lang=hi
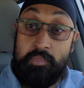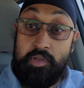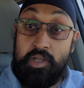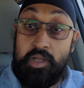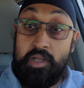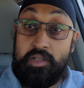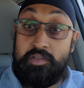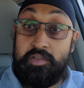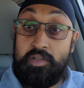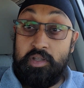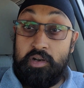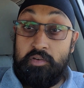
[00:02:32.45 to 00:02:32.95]

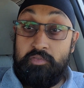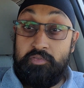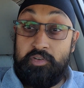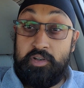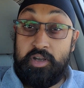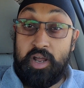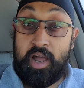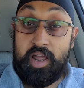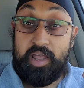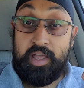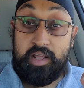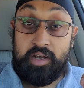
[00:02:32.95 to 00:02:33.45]
ये सिर्फ
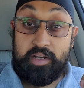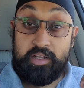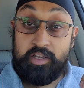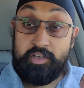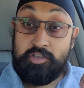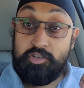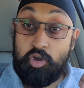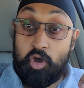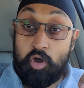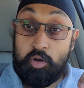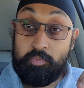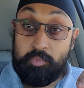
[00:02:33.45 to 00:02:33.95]
टायर की
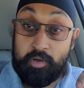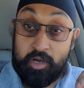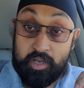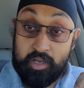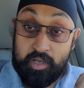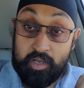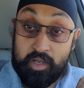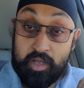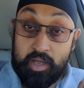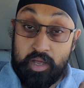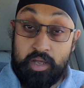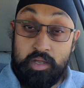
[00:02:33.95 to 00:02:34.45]
शॉप
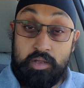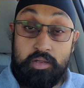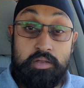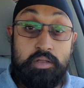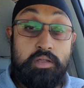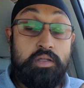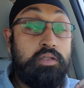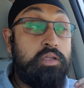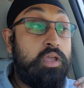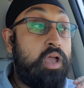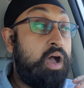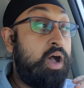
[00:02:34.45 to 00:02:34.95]
नहीं है
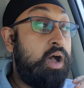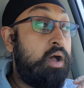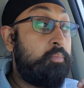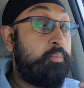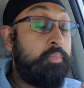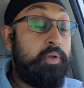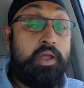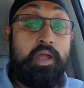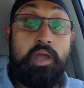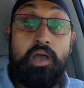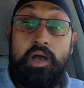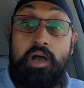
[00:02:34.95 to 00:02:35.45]
यहाँ
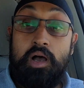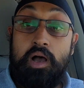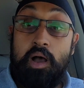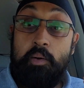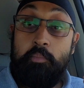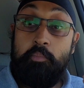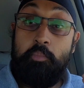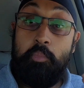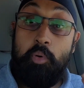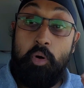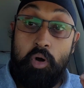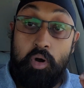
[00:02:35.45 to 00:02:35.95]
पे आप
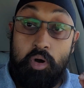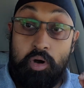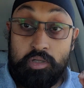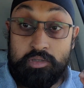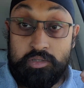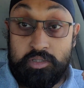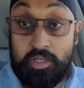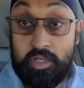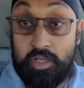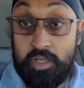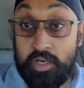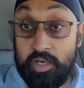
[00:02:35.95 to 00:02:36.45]

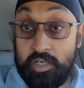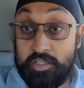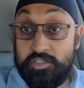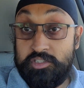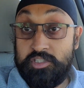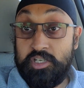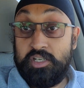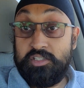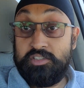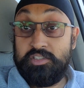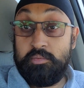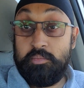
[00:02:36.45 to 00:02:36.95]
बहुत ही
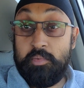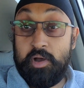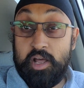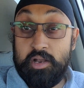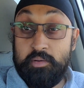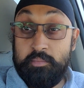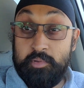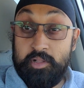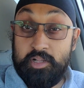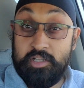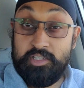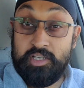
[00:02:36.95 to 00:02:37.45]
अच्छा सामान
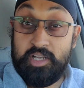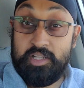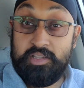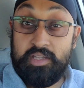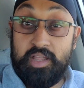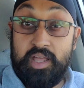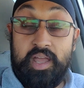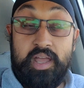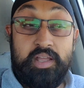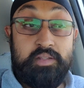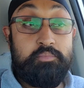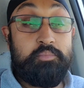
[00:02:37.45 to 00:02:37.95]
मिल
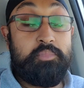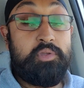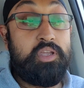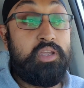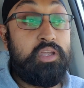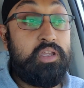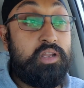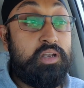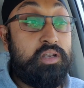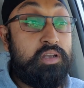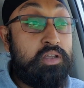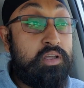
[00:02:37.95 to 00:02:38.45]
जाता है
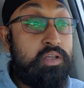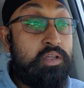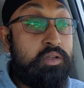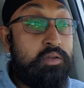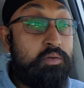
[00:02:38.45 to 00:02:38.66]
बीट